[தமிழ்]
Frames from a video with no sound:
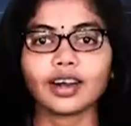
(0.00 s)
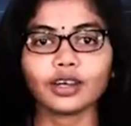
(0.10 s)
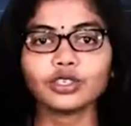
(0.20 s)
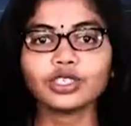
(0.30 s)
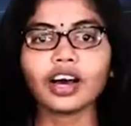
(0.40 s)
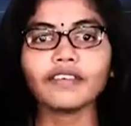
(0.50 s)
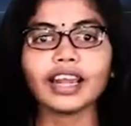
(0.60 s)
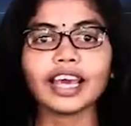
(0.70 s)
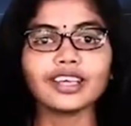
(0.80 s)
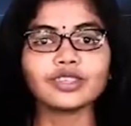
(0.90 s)

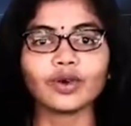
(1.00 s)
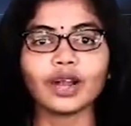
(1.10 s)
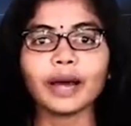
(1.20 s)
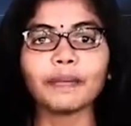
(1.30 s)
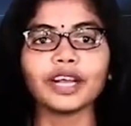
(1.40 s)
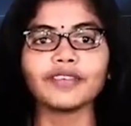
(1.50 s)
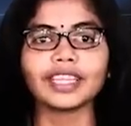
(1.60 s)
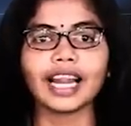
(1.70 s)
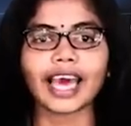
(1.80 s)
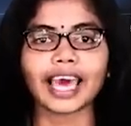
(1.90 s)
ரஷ்யாவிலேயே
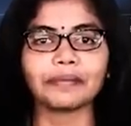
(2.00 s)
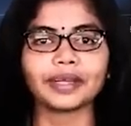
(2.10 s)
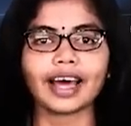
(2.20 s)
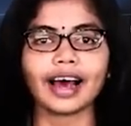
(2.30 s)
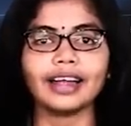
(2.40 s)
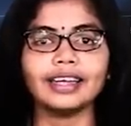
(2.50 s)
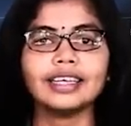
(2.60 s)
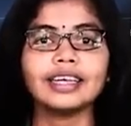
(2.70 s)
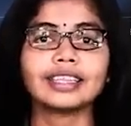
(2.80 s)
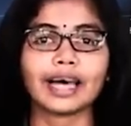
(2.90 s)
சொல்லப்படுவதில்லை என்பதால்
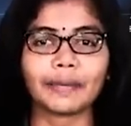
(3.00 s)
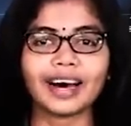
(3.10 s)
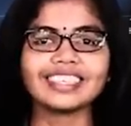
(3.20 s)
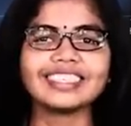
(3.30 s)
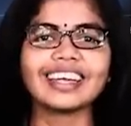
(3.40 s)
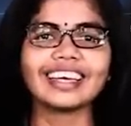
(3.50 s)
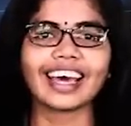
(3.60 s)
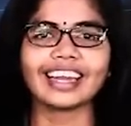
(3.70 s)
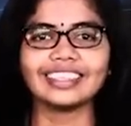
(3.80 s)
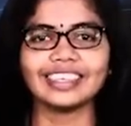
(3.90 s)
தமாஷான
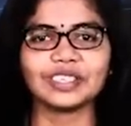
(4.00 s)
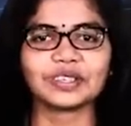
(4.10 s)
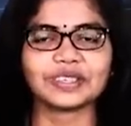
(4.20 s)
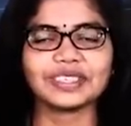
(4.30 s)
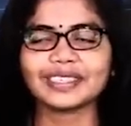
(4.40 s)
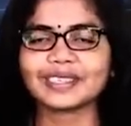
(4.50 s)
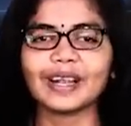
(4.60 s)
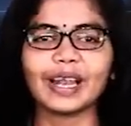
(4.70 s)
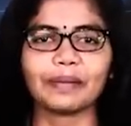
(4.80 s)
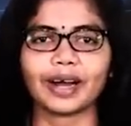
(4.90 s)
கருத்து என்று
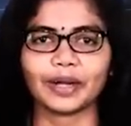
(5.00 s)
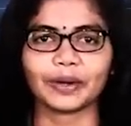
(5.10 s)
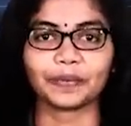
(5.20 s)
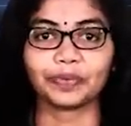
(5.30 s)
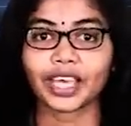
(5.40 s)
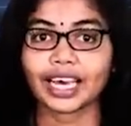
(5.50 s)
சொல்ல மாட்டோம்